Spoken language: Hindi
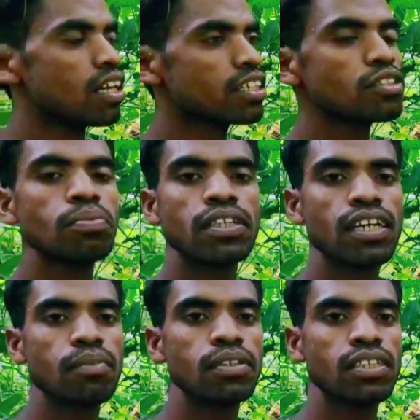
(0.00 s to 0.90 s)
लगित भी
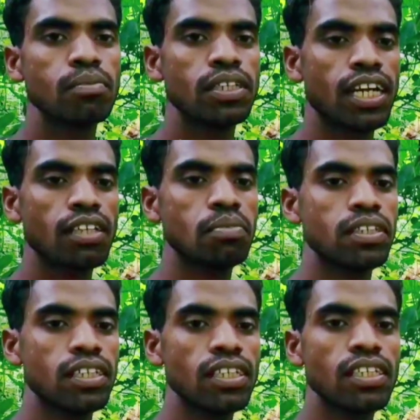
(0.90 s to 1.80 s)
है अभी बेचात भी
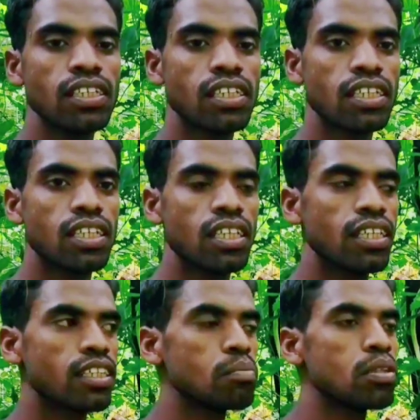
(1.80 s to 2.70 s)
है
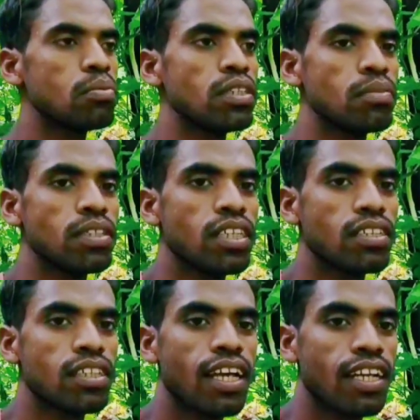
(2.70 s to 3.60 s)
हम्म। लेकिन फिर भी अभी
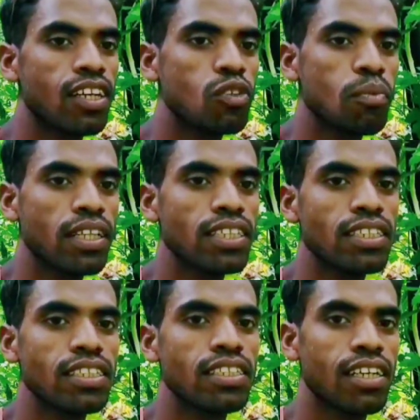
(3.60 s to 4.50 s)
दस हज़ार का अनुमानित
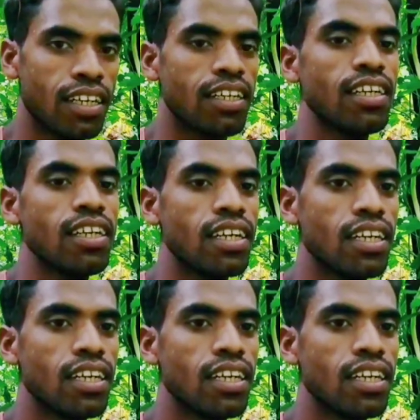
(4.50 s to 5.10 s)
है